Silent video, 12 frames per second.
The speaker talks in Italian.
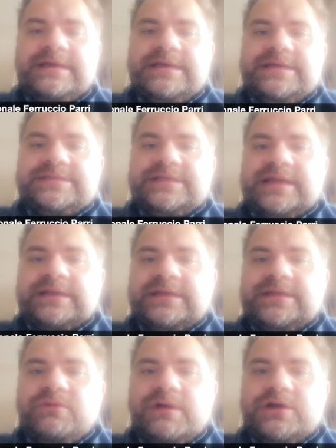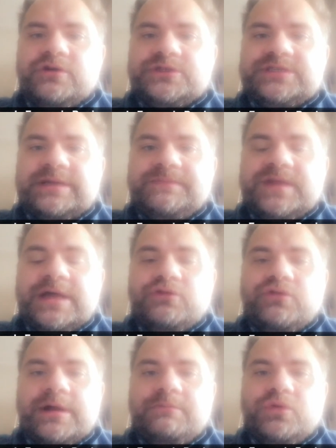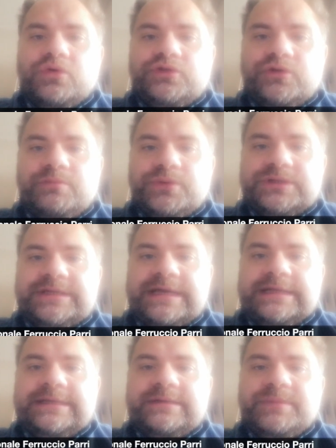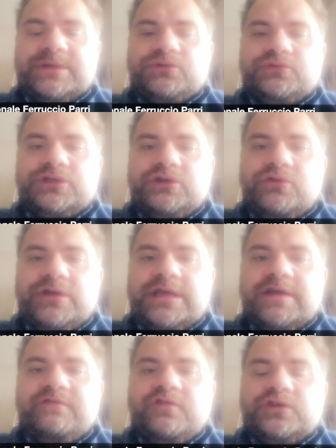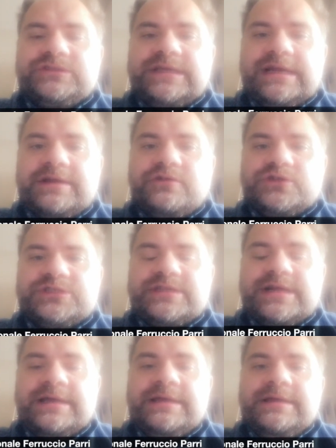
Si tratta di qualcosa di ancora molto importante per tutti noi che fonda la nostra